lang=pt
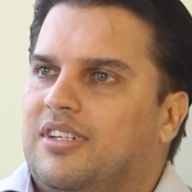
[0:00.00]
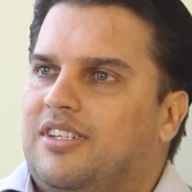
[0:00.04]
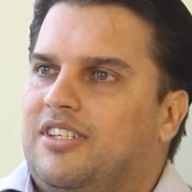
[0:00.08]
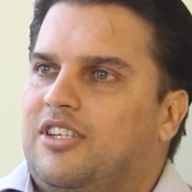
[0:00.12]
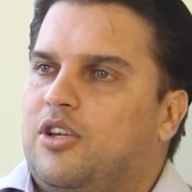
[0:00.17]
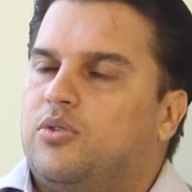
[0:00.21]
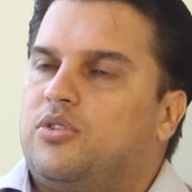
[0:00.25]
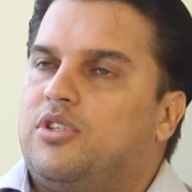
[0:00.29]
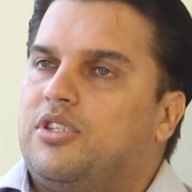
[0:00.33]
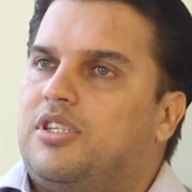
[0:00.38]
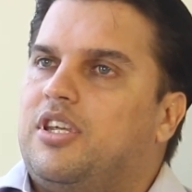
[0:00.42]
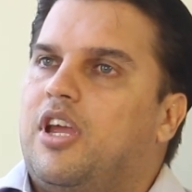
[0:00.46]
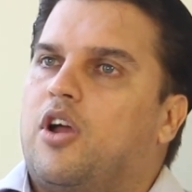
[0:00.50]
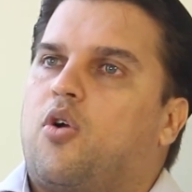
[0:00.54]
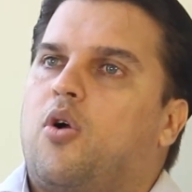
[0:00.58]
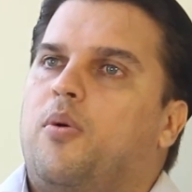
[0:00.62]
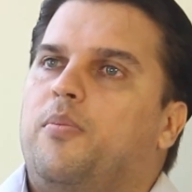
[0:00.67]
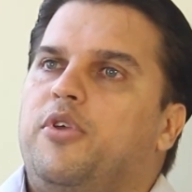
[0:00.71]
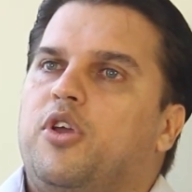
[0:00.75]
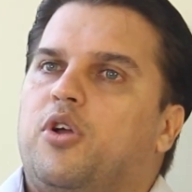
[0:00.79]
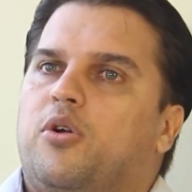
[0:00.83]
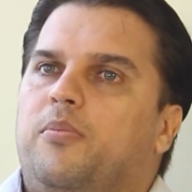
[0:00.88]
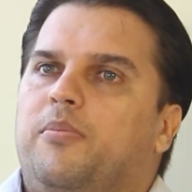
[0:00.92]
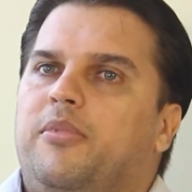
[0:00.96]
E eu dizia
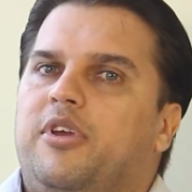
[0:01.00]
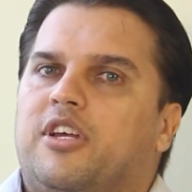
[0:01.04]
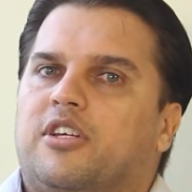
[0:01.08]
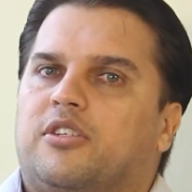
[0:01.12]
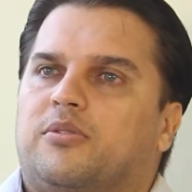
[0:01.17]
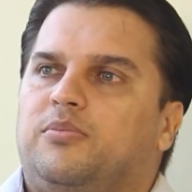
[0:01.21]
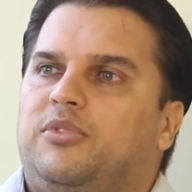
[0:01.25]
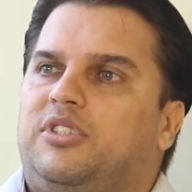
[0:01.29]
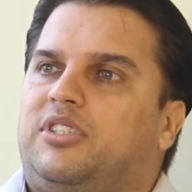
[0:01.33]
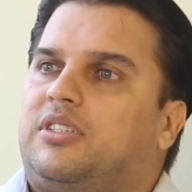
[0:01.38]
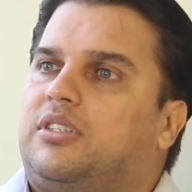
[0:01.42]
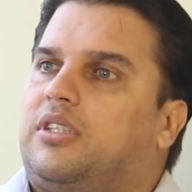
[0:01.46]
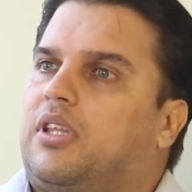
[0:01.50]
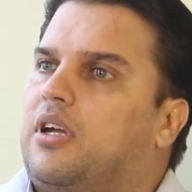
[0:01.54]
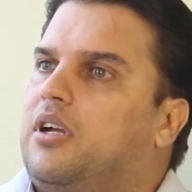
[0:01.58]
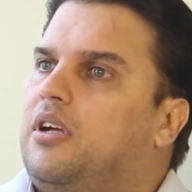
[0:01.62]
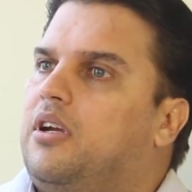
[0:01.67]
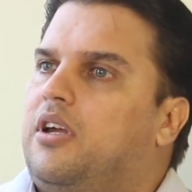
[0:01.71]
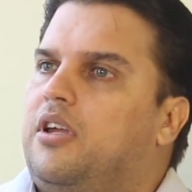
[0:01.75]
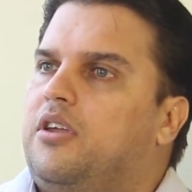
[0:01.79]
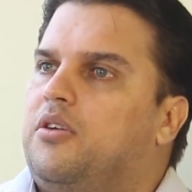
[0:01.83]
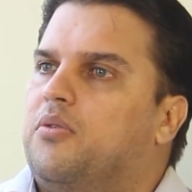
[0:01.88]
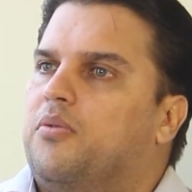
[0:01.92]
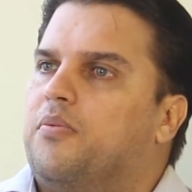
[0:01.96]
comigo mesmo:
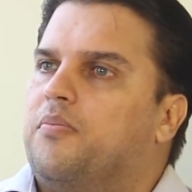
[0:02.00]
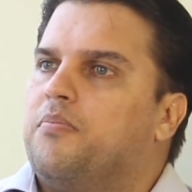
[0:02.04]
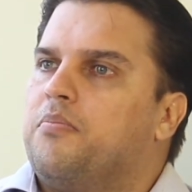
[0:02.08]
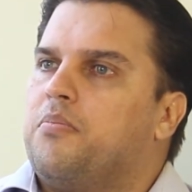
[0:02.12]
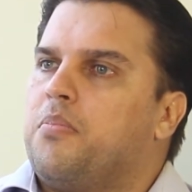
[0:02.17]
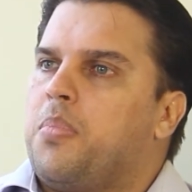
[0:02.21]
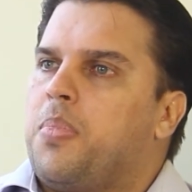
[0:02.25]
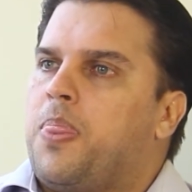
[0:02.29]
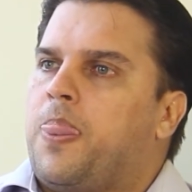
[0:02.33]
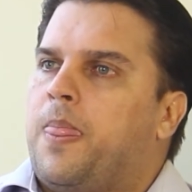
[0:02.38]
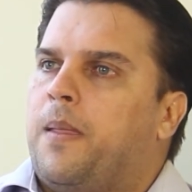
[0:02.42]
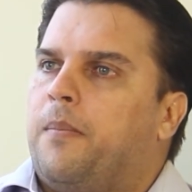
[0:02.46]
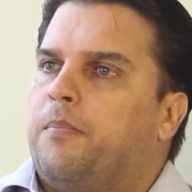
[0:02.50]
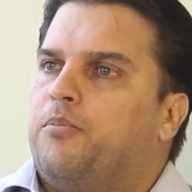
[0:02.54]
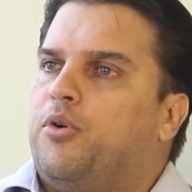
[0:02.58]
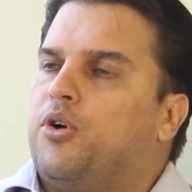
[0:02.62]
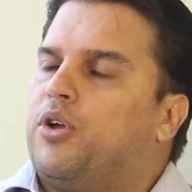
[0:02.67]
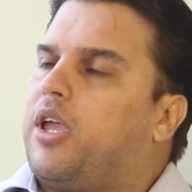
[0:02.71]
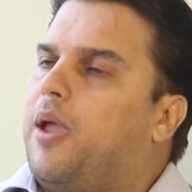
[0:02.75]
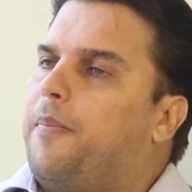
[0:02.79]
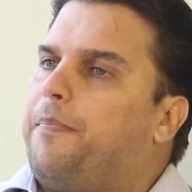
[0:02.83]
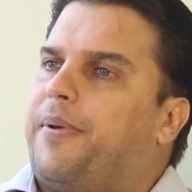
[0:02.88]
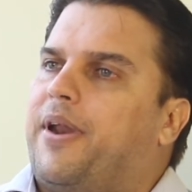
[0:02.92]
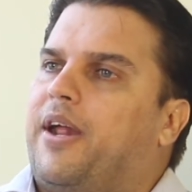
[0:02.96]
estranho,
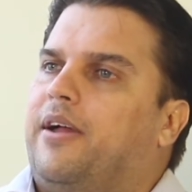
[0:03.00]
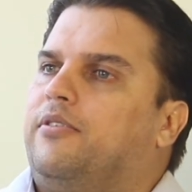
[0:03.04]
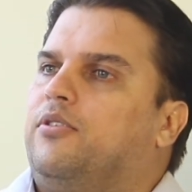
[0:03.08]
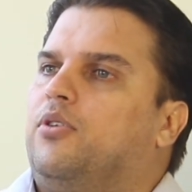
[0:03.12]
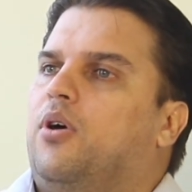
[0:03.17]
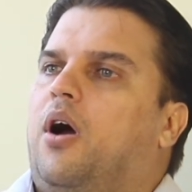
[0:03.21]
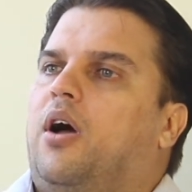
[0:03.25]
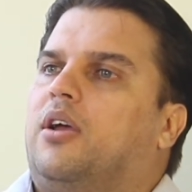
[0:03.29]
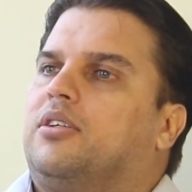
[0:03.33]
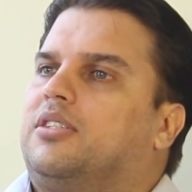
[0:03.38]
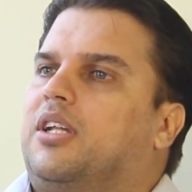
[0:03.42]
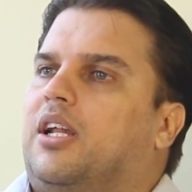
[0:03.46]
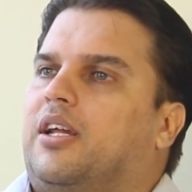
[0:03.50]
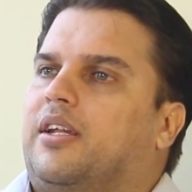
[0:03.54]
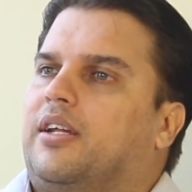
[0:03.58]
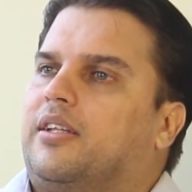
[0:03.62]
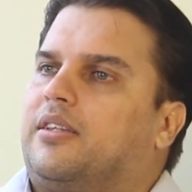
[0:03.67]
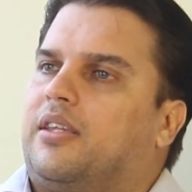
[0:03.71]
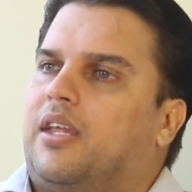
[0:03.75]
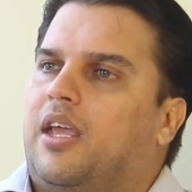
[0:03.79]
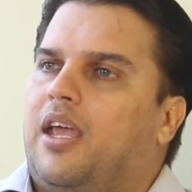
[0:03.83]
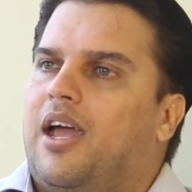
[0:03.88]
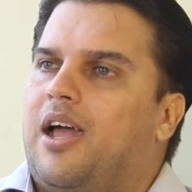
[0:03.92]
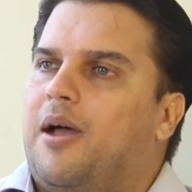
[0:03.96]
porque para nós lá na
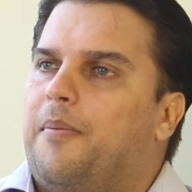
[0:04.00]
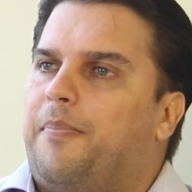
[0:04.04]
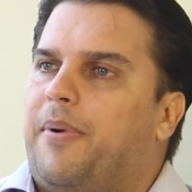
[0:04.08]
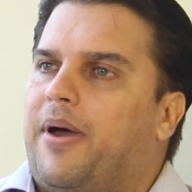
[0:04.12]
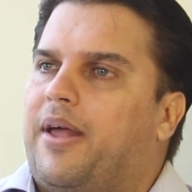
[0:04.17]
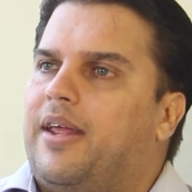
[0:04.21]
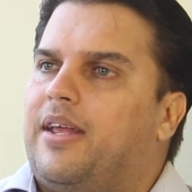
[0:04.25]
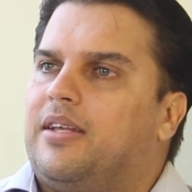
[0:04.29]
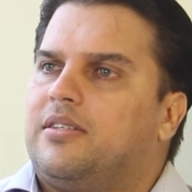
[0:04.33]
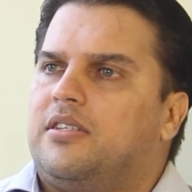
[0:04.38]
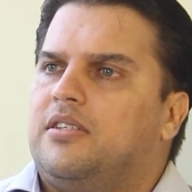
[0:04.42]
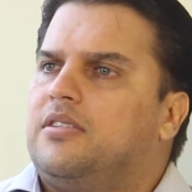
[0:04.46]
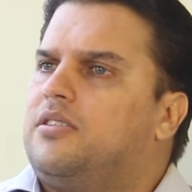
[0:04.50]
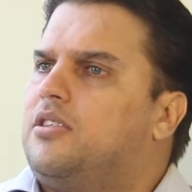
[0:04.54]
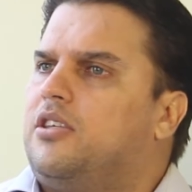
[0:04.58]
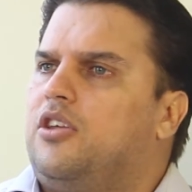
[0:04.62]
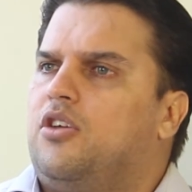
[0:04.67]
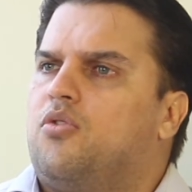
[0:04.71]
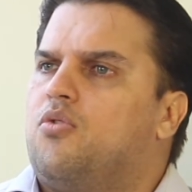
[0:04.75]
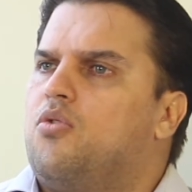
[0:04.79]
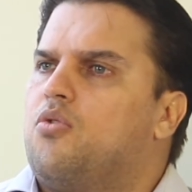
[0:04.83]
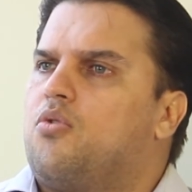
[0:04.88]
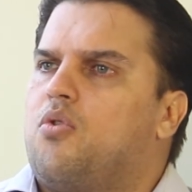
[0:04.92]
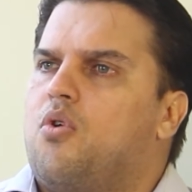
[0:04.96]
terra aparecem
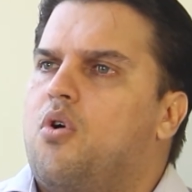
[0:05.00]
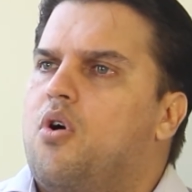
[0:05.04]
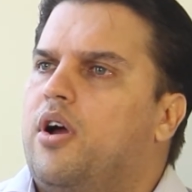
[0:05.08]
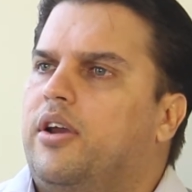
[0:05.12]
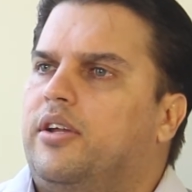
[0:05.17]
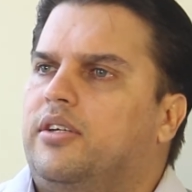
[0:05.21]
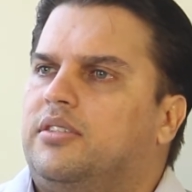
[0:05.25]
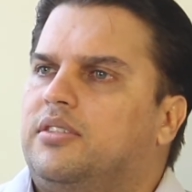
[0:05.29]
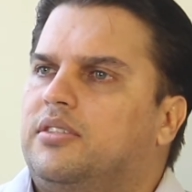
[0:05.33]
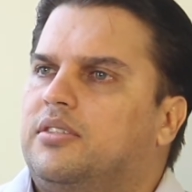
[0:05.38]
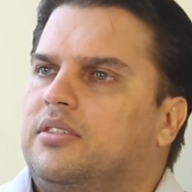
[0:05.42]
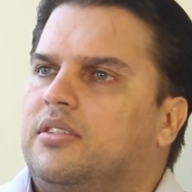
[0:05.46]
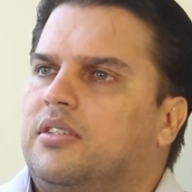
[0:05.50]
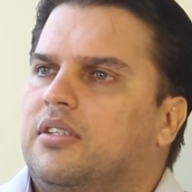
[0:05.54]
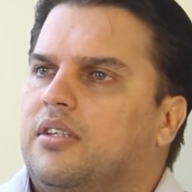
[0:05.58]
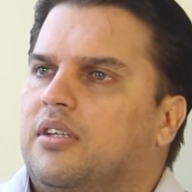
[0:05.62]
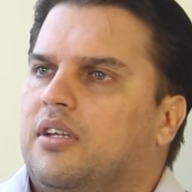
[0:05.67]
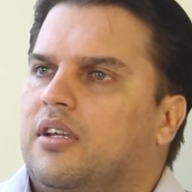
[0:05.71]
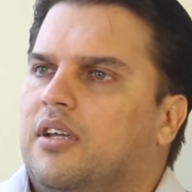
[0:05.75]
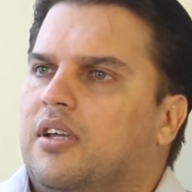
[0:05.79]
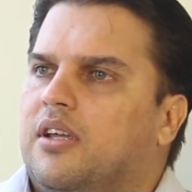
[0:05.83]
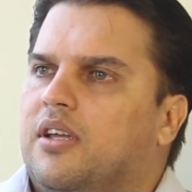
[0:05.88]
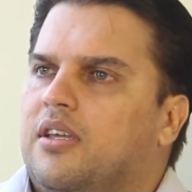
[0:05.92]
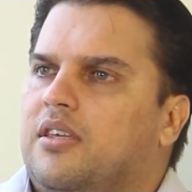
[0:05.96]
cinco cores,
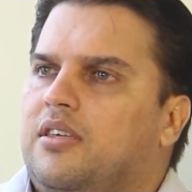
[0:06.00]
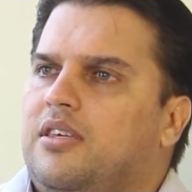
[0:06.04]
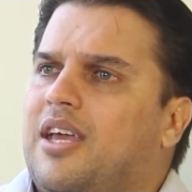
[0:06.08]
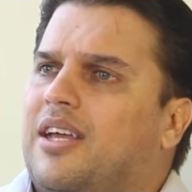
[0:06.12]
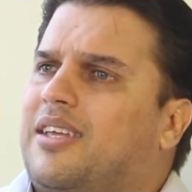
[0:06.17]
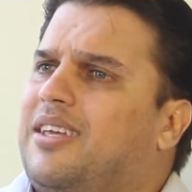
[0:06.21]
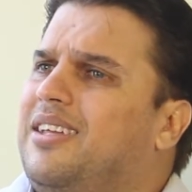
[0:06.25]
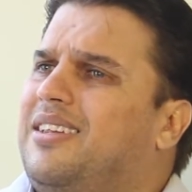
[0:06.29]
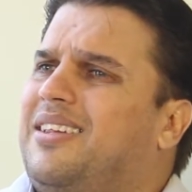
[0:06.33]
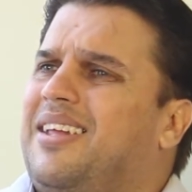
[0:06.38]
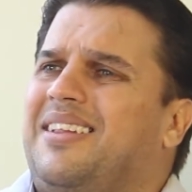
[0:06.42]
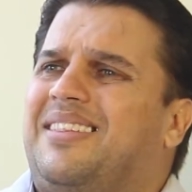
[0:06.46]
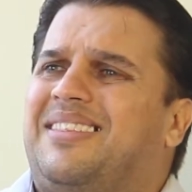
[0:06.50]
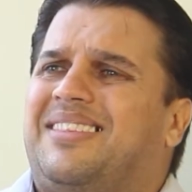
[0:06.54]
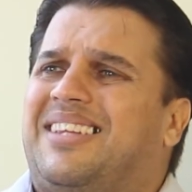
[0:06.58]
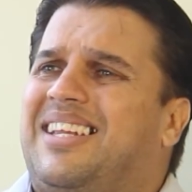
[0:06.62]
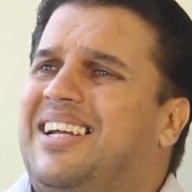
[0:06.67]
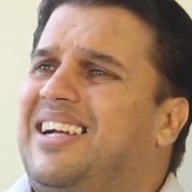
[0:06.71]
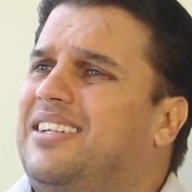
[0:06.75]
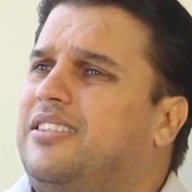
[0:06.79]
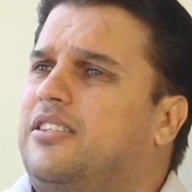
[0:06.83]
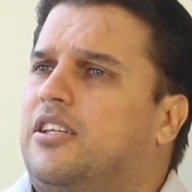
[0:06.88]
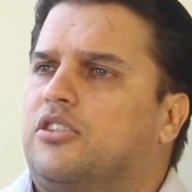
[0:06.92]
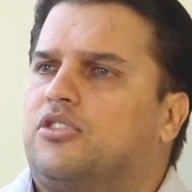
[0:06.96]
e aqui tem
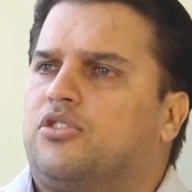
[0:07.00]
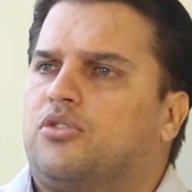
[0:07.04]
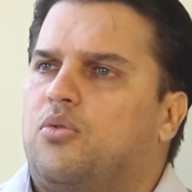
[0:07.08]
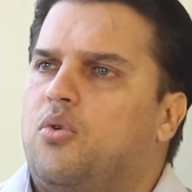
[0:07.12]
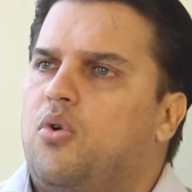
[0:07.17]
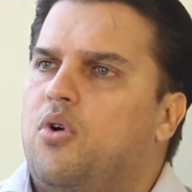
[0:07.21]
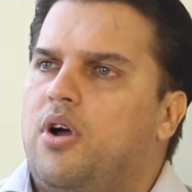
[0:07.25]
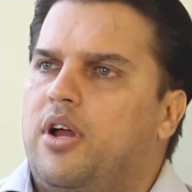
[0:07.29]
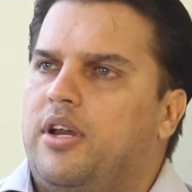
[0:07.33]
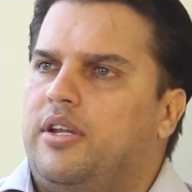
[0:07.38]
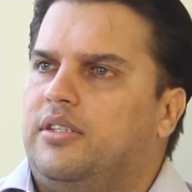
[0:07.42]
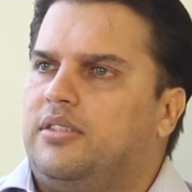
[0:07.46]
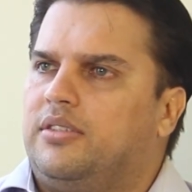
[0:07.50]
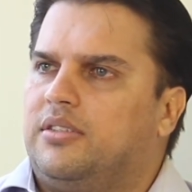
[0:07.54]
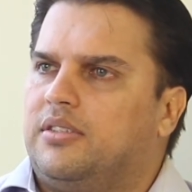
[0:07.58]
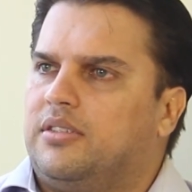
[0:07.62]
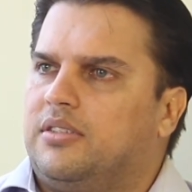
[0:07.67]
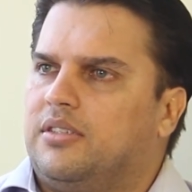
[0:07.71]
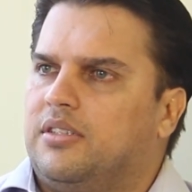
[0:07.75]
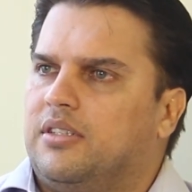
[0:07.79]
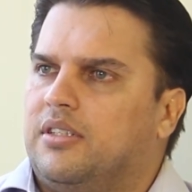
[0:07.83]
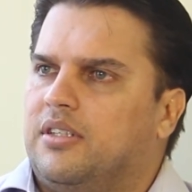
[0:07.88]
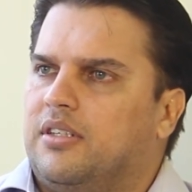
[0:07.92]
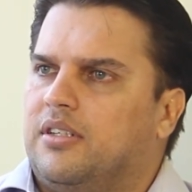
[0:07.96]
tantas
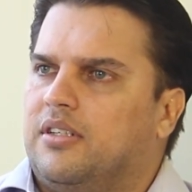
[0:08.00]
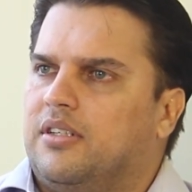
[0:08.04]
cores.